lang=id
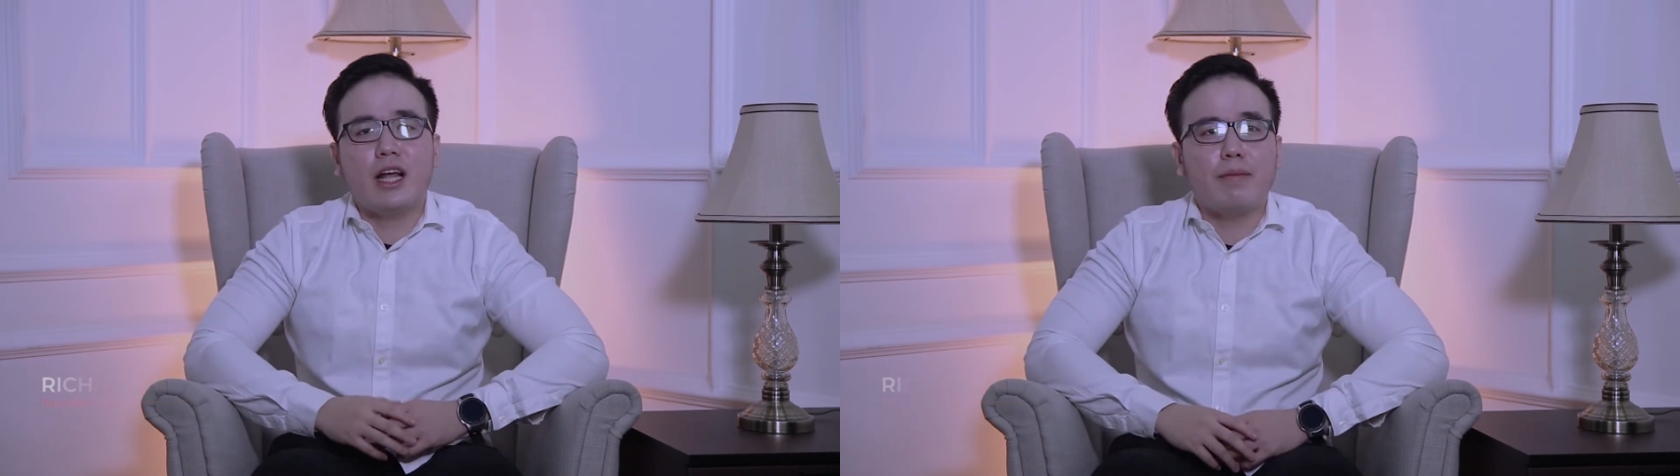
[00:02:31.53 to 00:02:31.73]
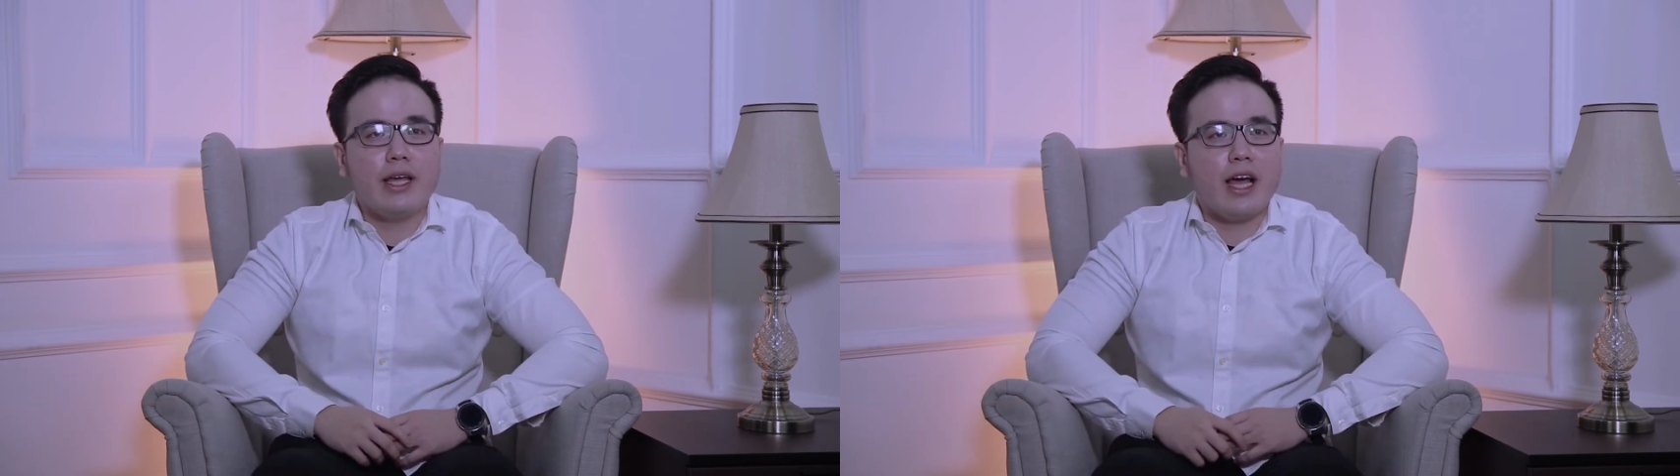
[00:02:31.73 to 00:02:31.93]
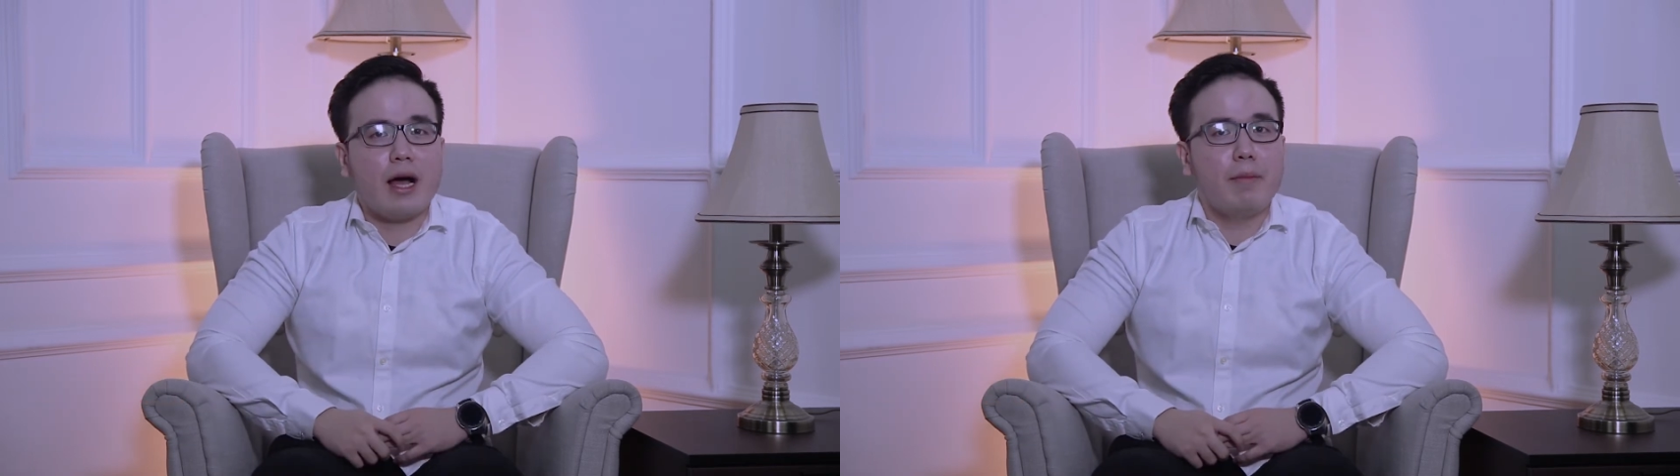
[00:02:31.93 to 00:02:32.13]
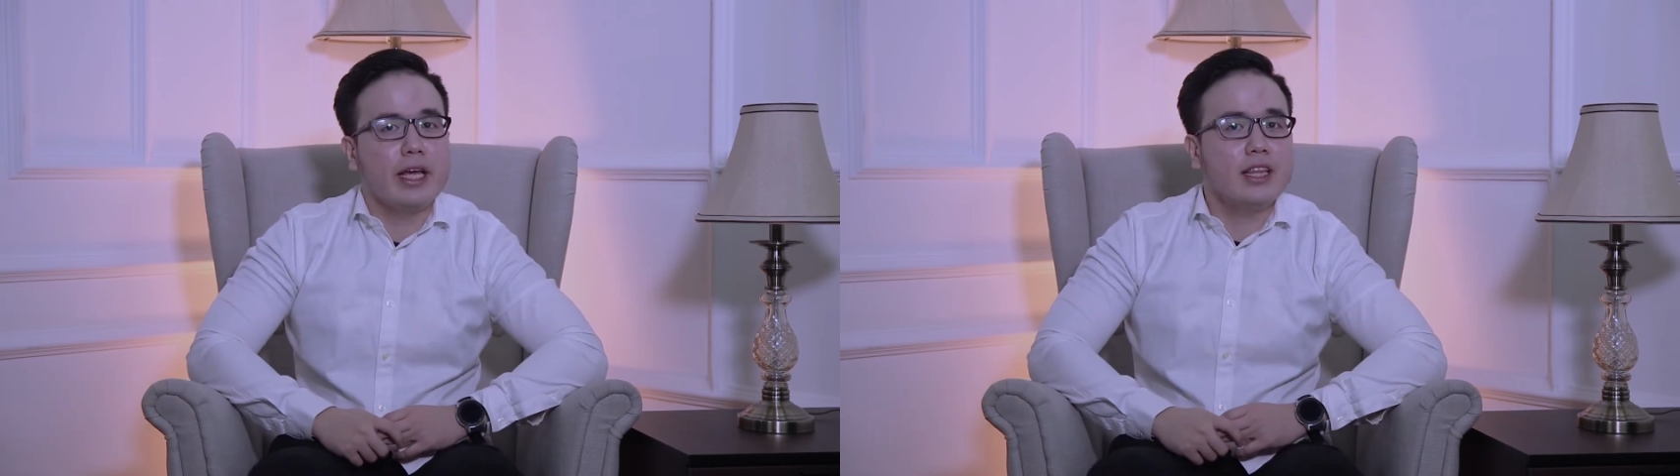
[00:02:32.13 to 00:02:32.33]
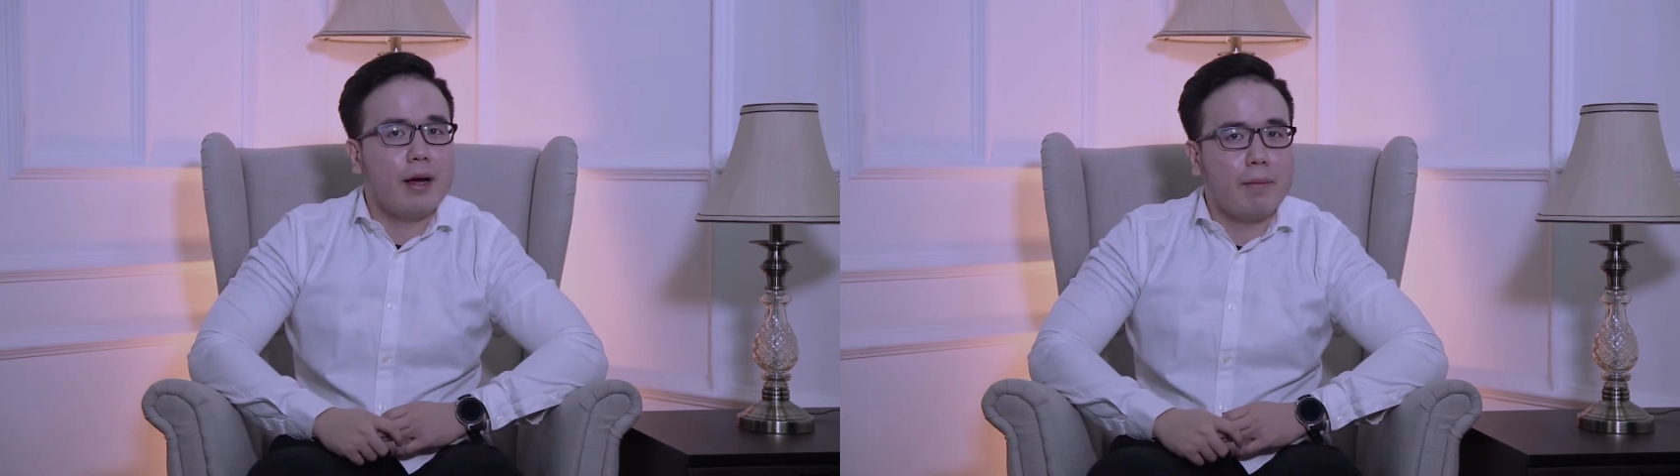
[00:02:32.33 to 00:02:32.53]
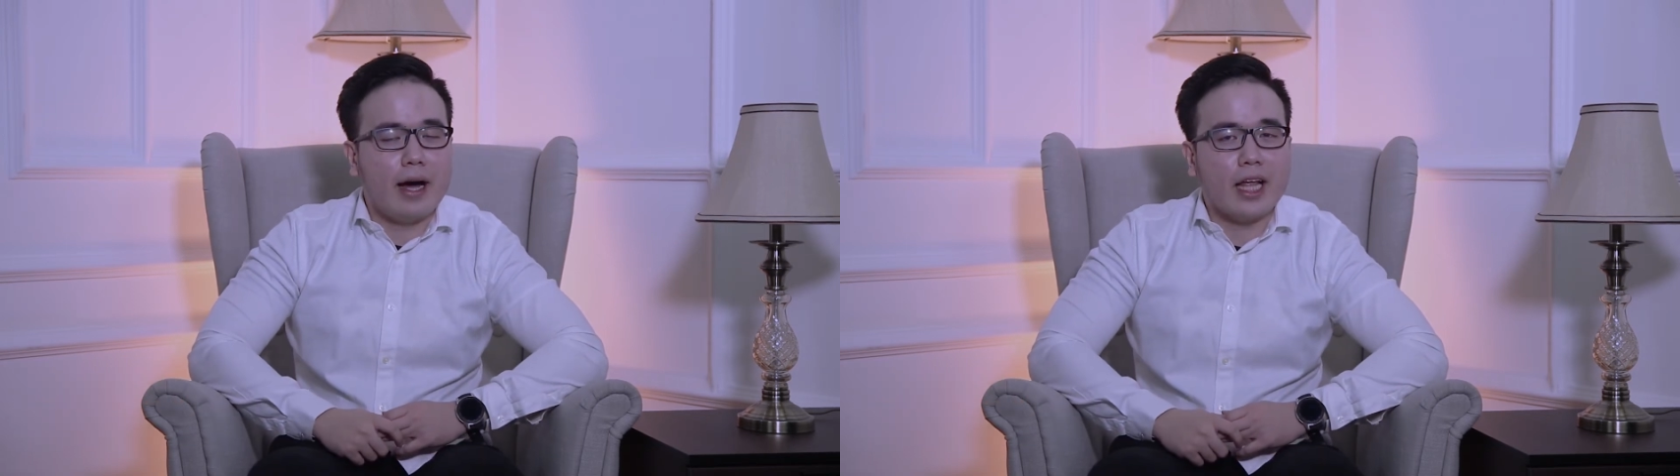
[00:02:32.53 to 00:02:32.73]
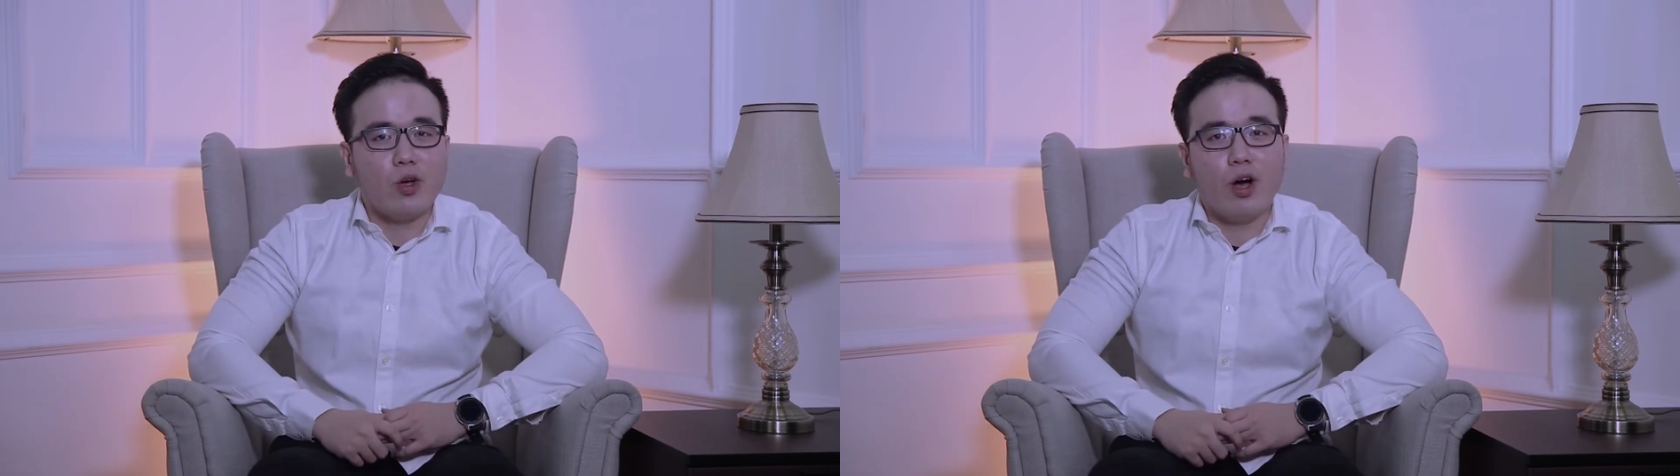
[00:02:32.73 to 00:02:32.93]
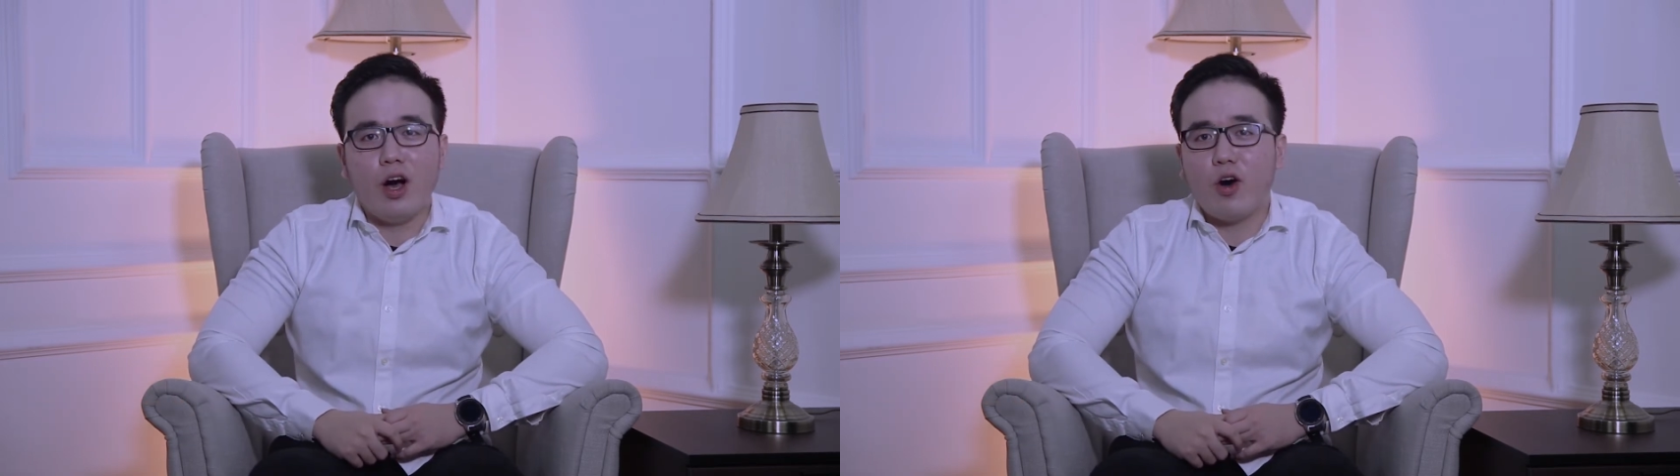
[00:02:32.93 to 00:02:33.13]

namanya kambing hitam atau enggak